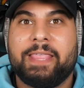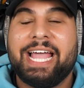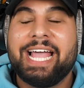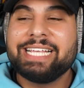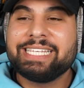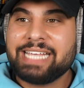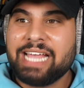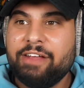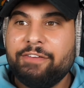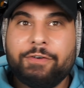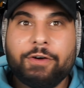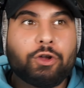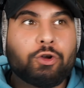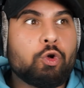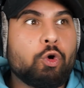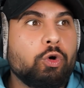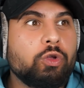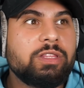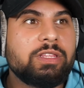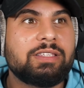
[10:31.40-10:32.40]
Er ist einfach ein
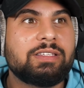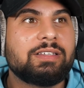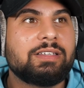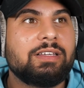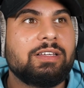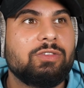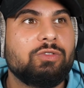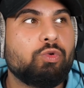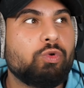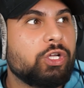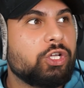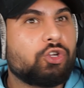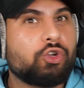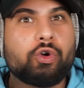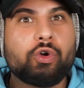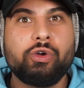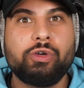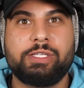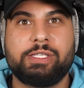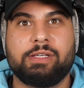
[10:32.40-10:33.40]
Hund, nur in
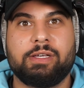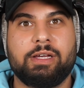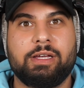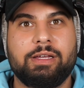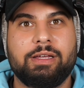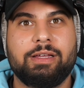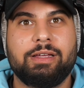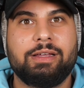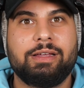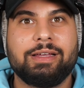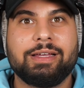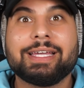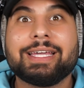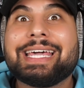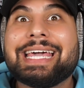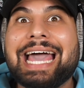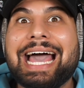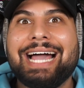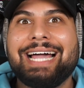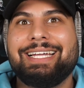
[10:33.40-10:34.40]
größer
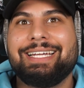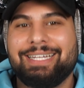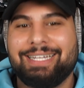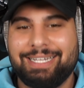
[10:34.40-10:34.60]
krank.